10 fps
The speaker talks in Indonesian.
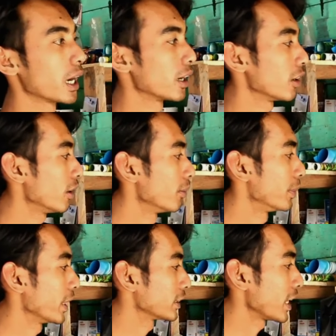Kalau
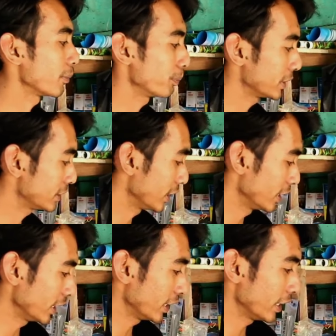beta fish
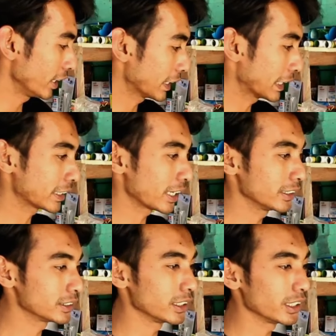ini kita
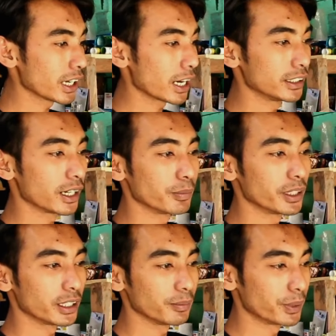di sini nggak
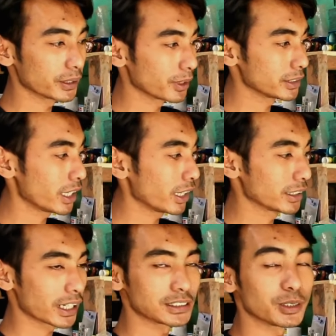diambil ribet masih ya.
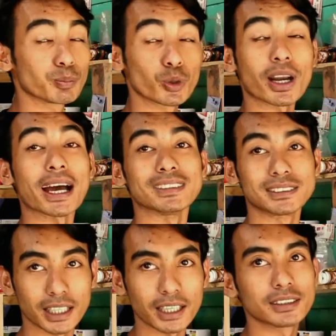dikasih pur
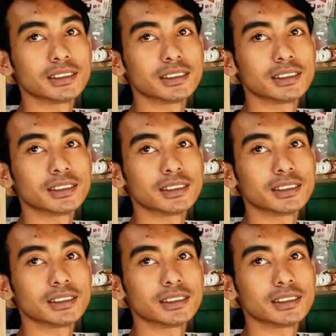aja.